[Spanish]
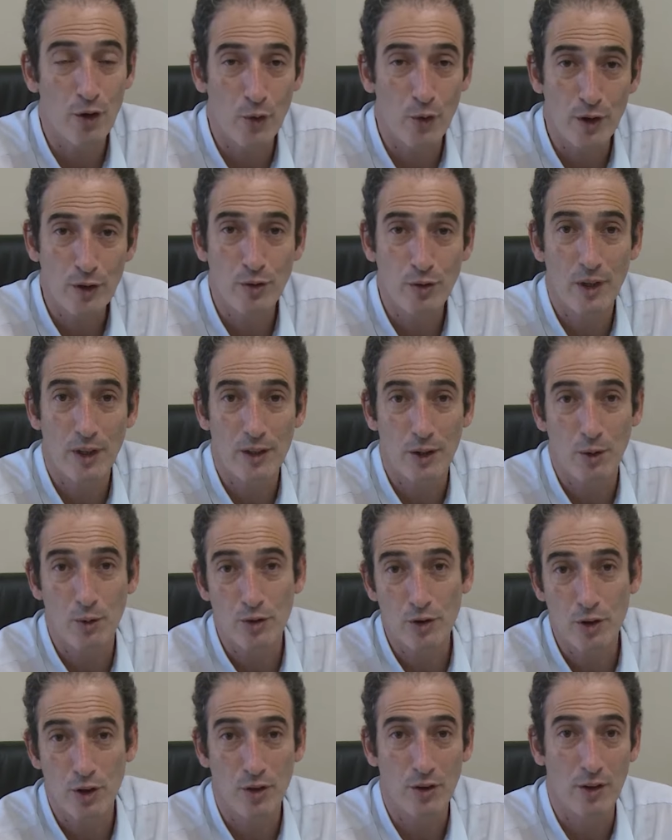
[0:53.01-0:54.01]
no es una
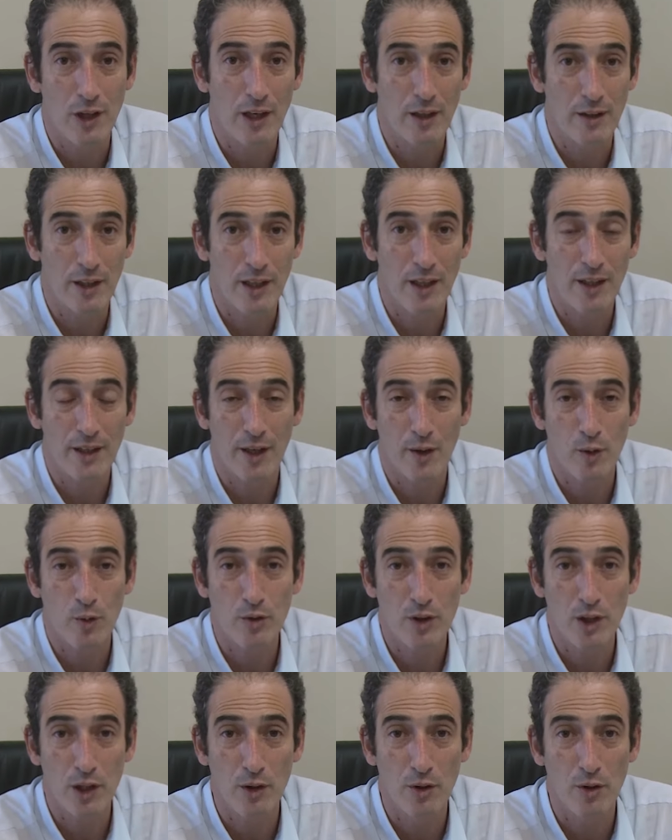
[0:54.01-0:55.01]
atribución del
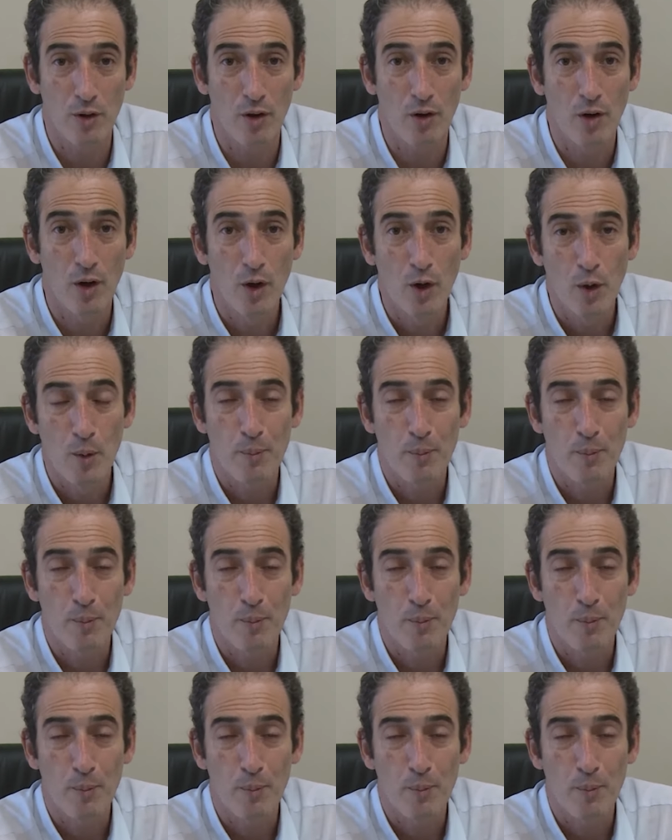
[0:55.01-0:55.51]
Ejecutivo